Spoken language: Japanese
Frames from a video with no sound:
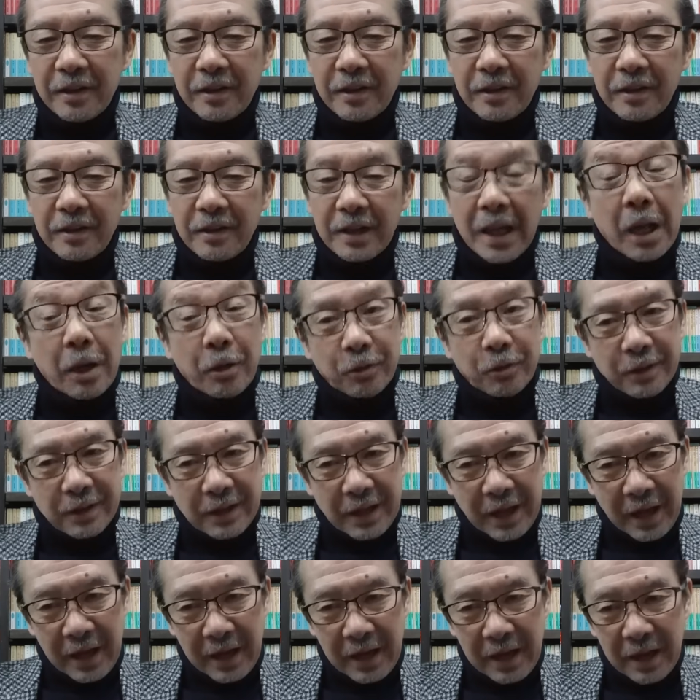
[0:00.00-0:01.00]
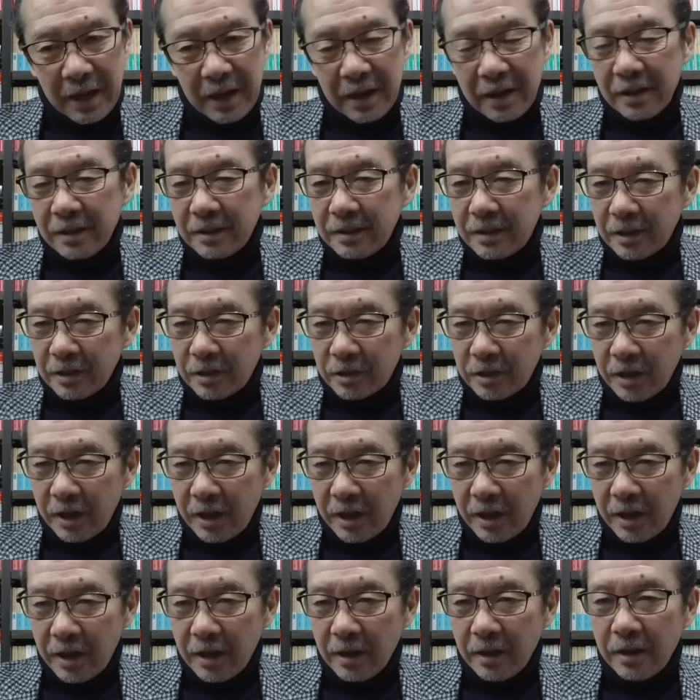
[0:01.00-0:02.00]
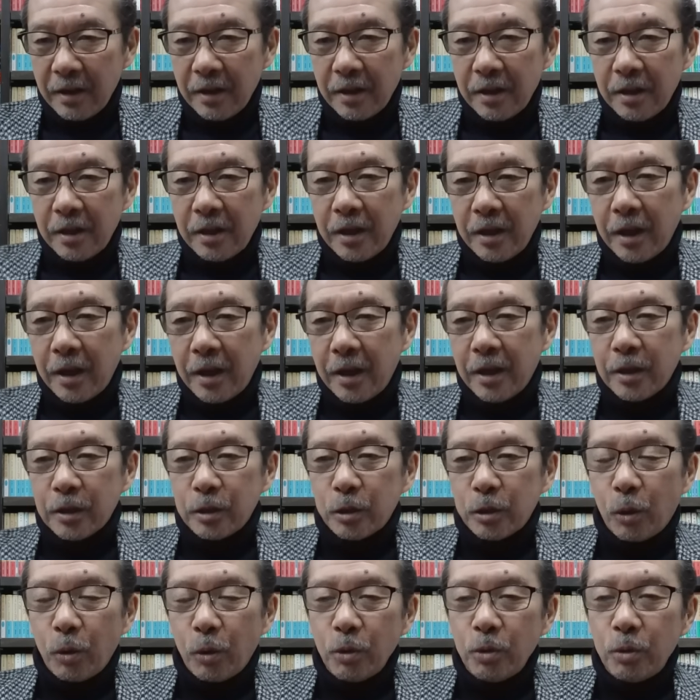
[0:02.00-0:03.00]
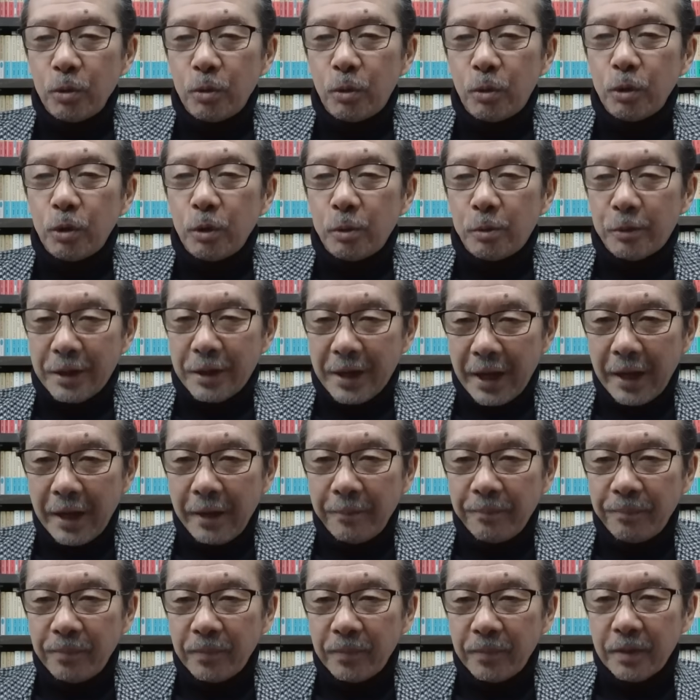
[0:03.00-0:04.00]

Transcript: なのでですね、えー、そういうこともね、